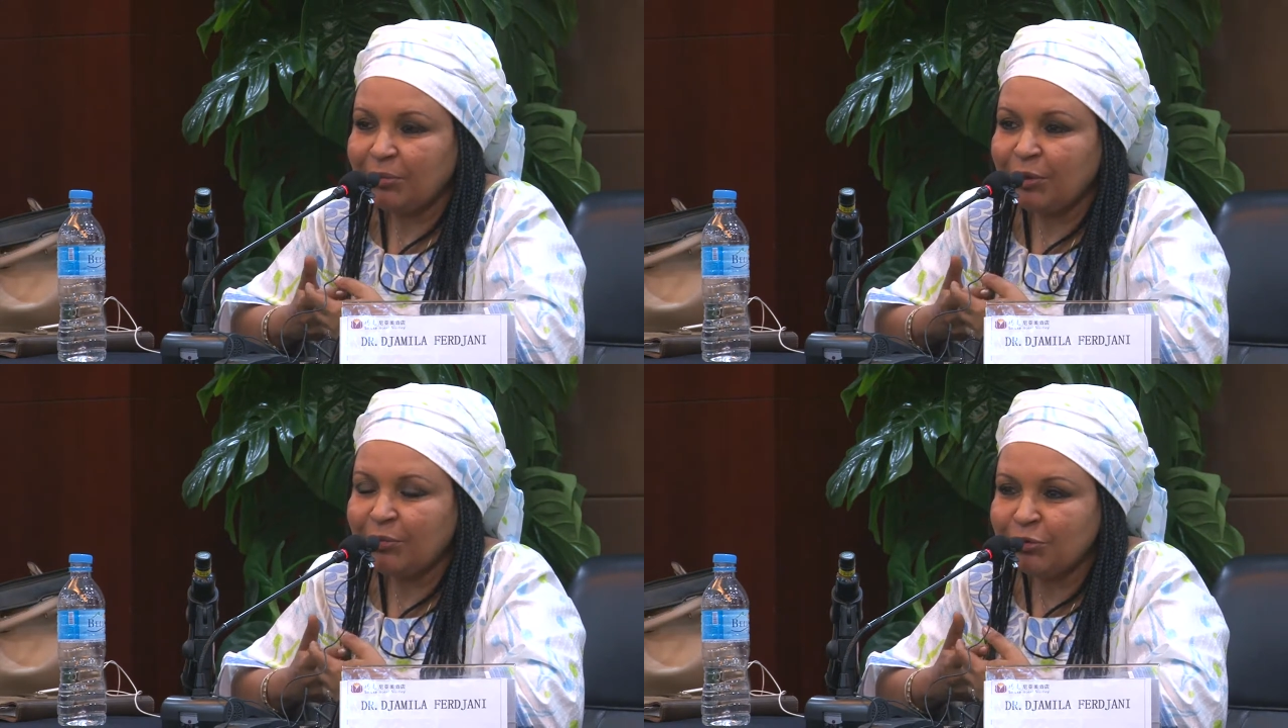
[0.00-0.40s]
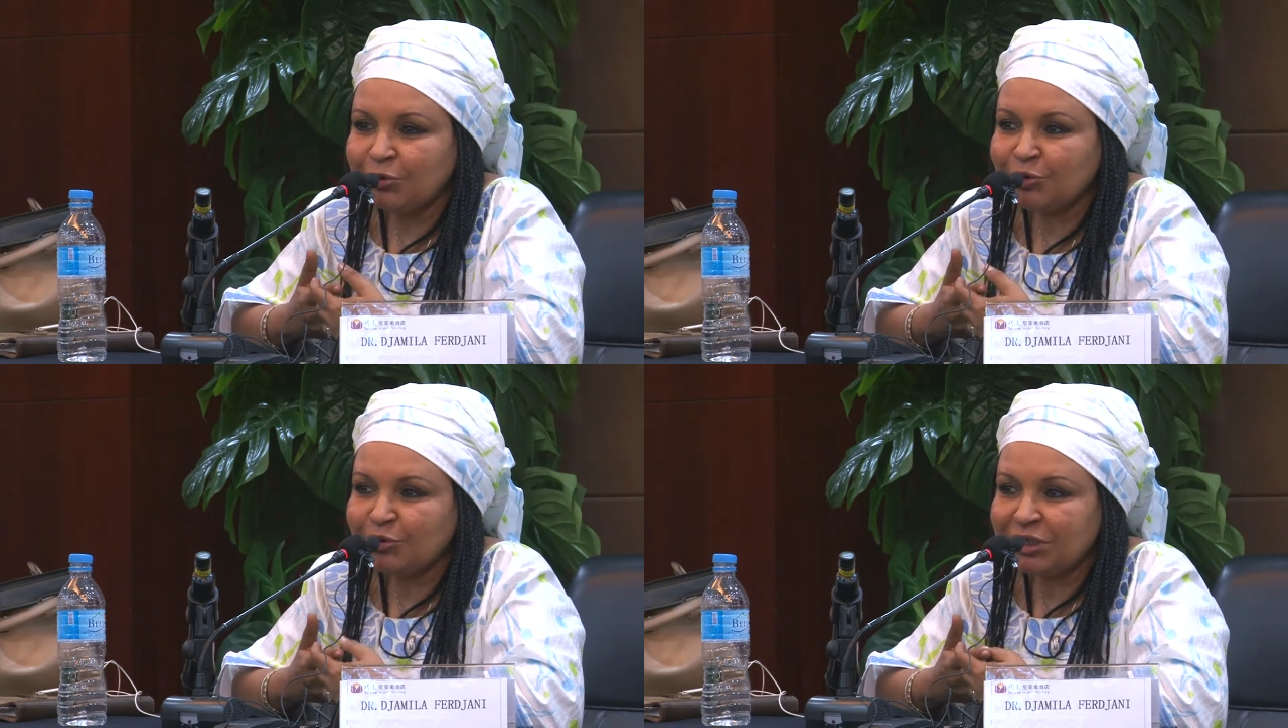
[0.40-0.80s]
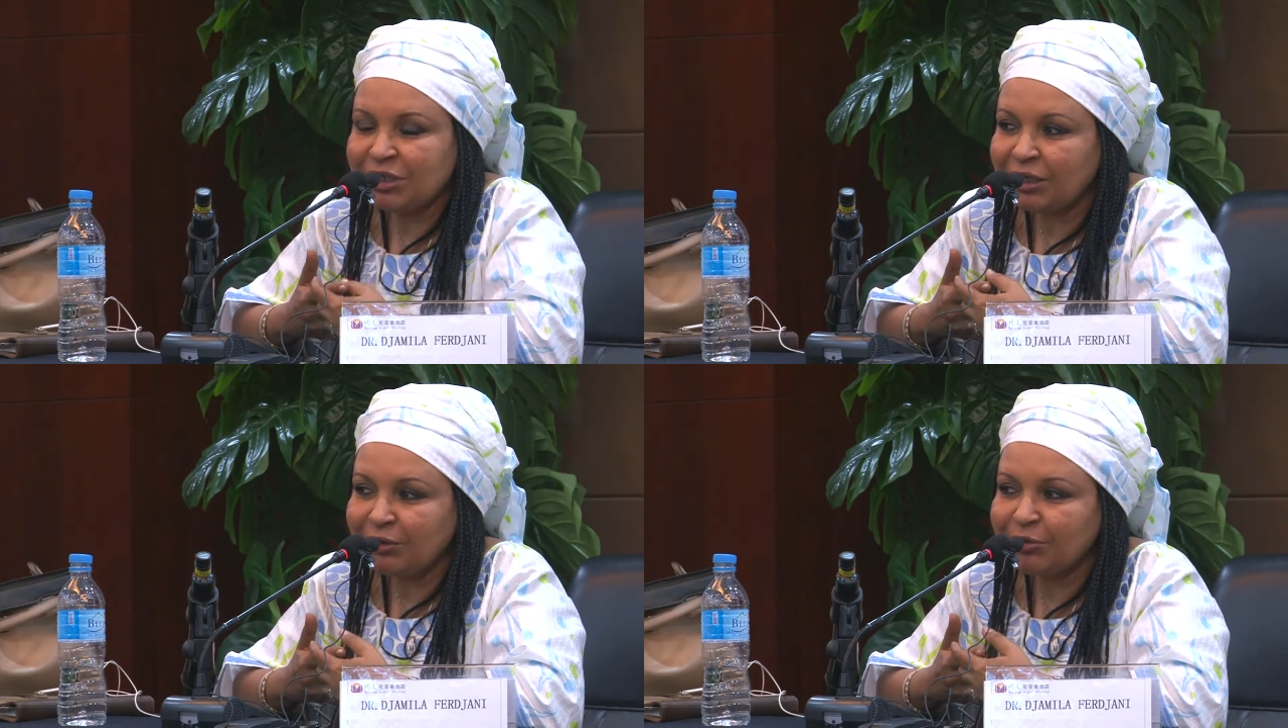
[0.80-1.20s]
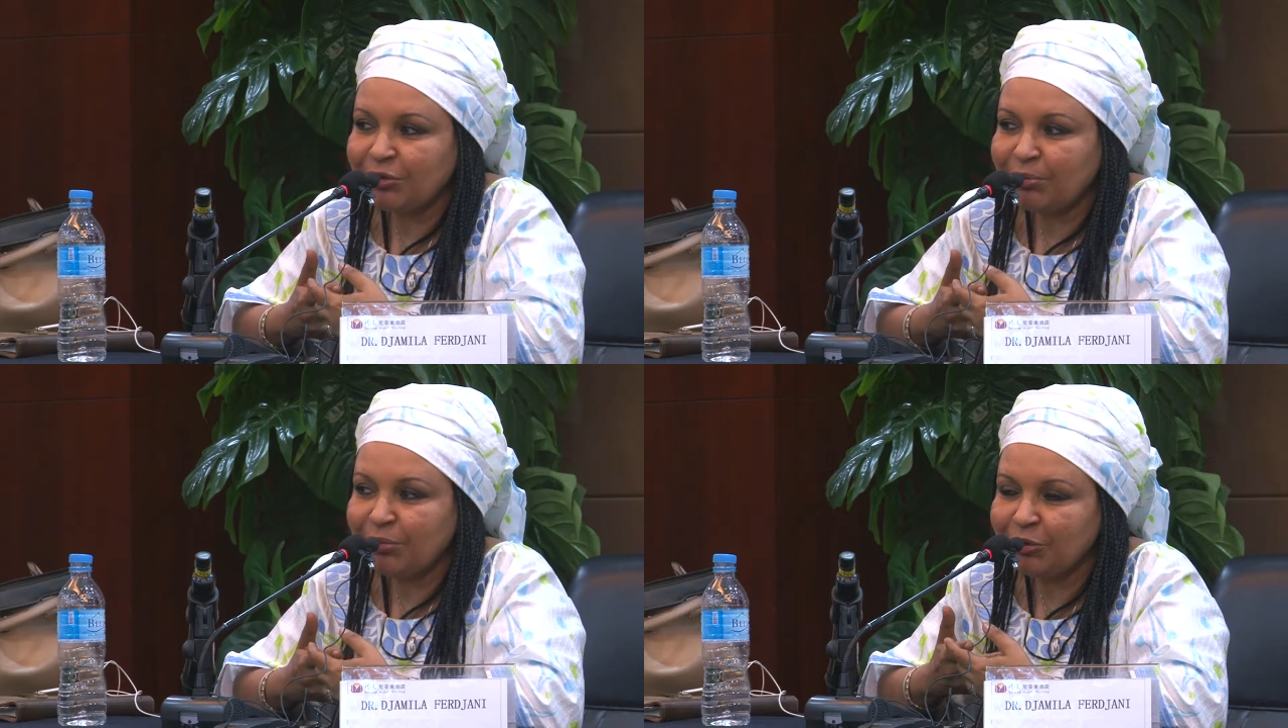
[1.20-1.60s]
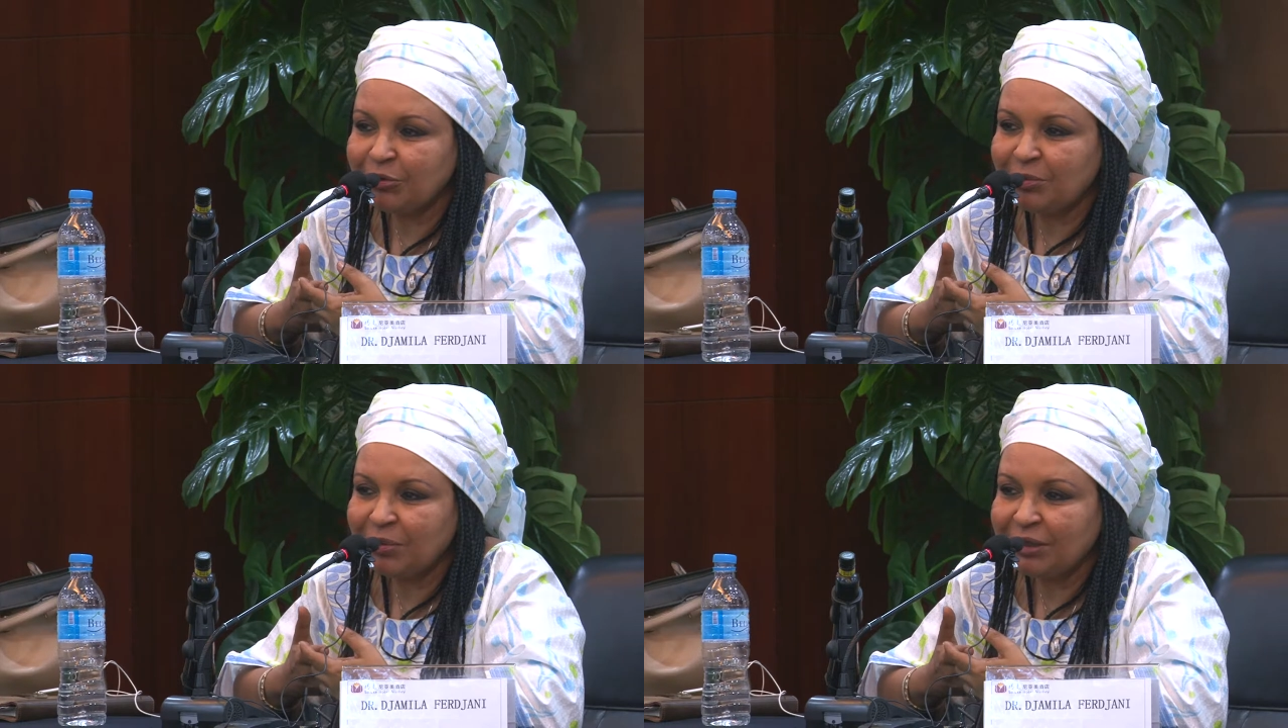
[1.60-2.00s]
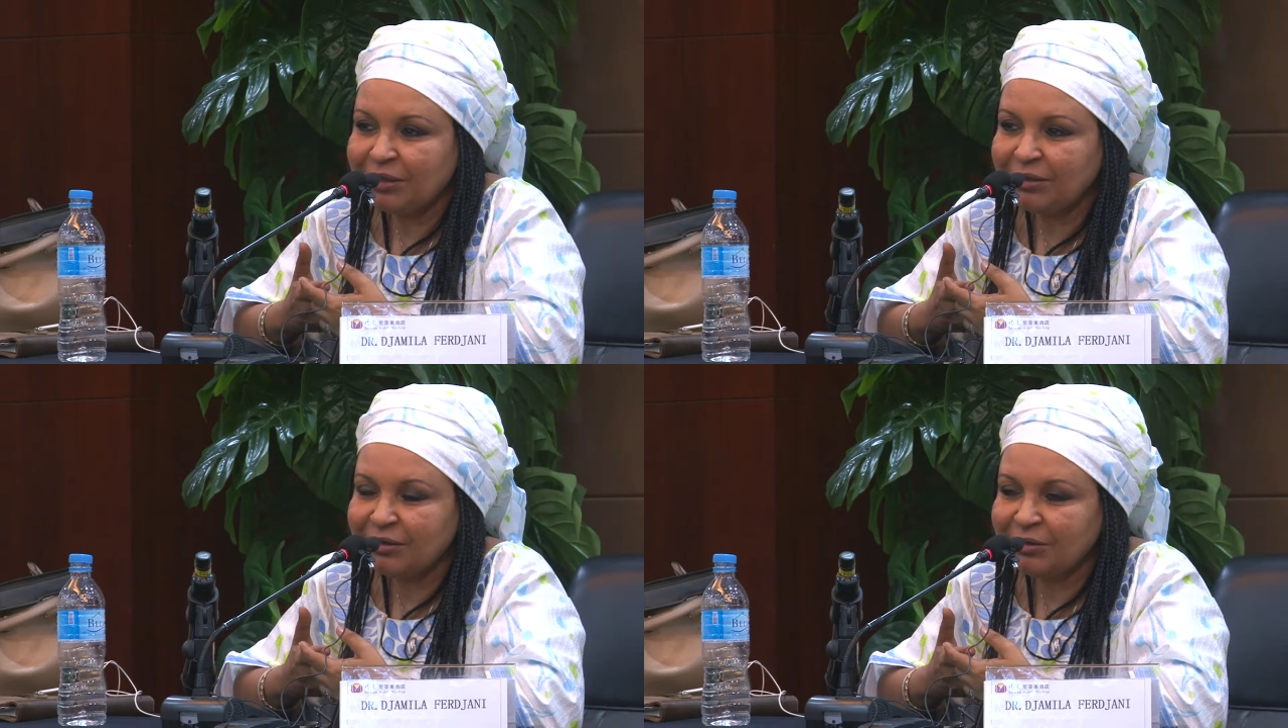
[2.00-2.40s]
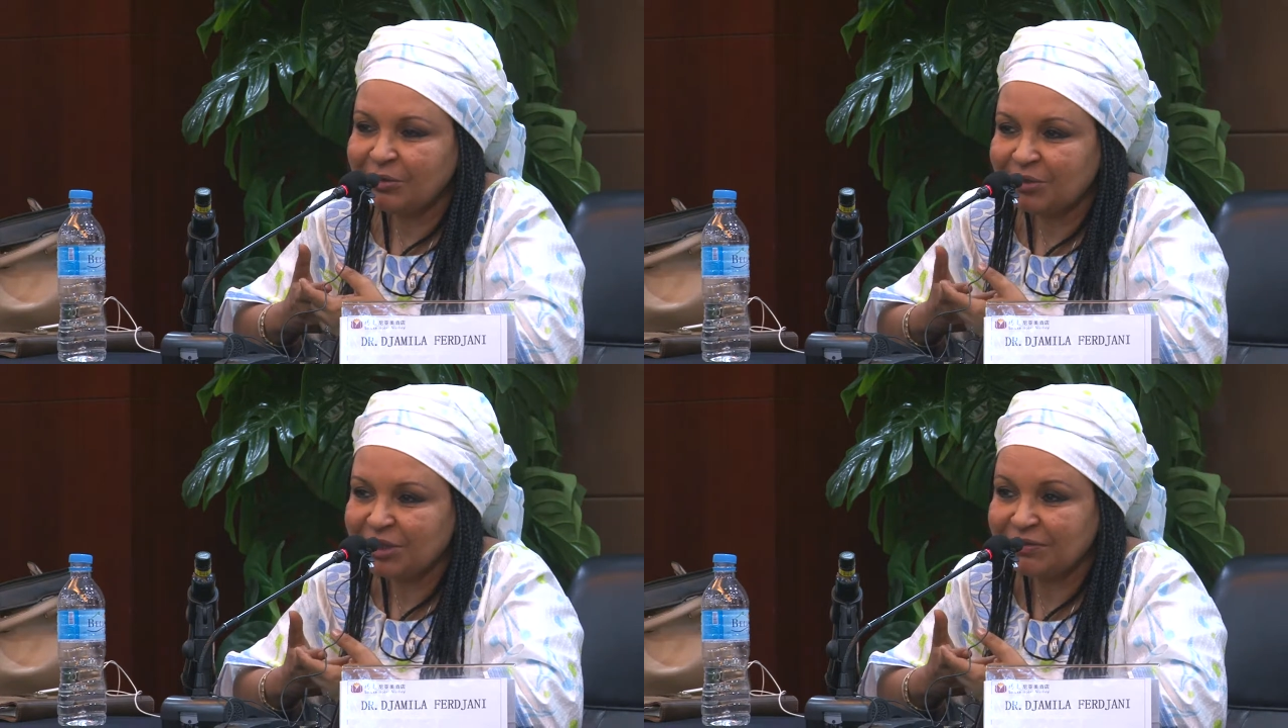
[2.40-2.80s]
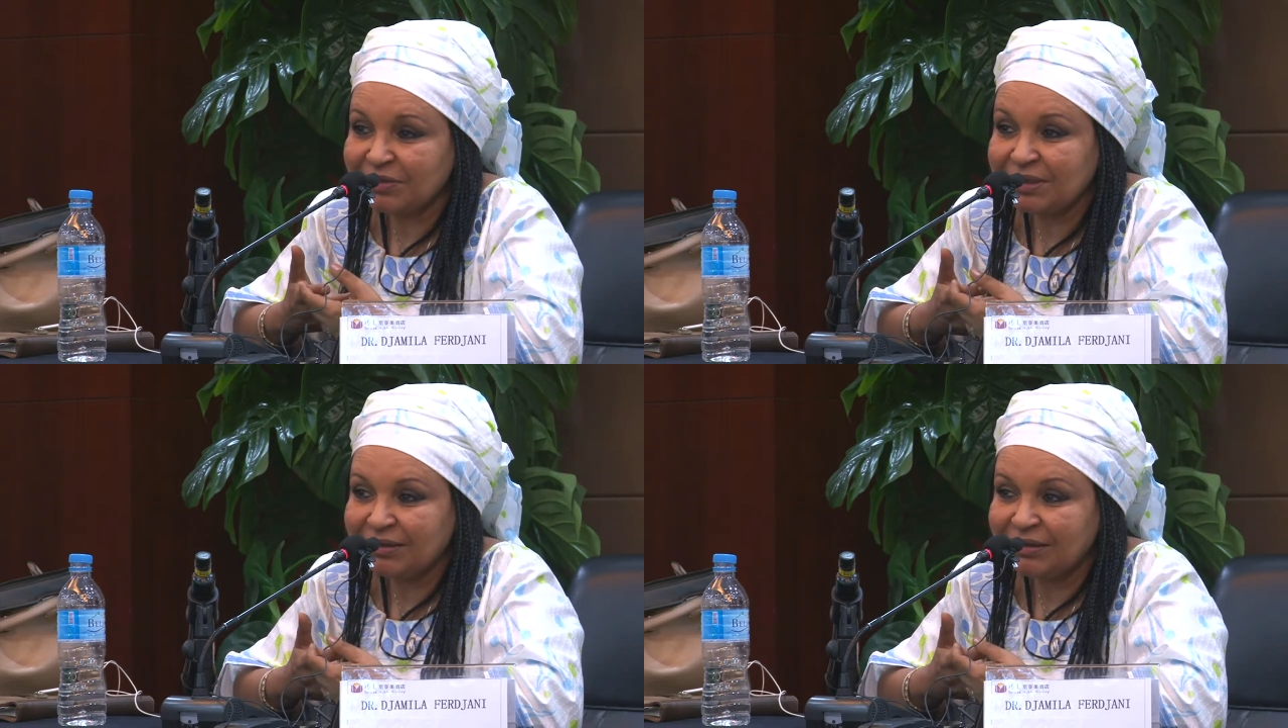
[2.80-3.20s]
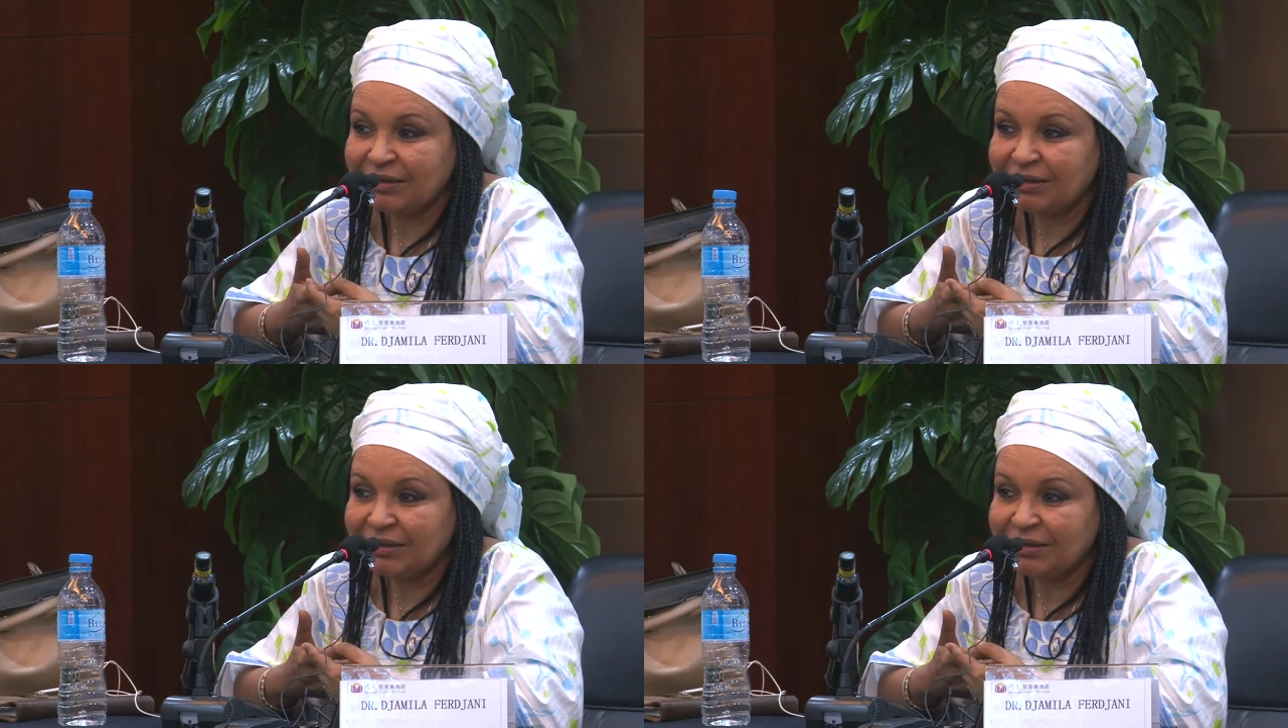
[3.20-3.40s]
Euh, plus au Niger que dans beaucoup de pays que j'ai visités.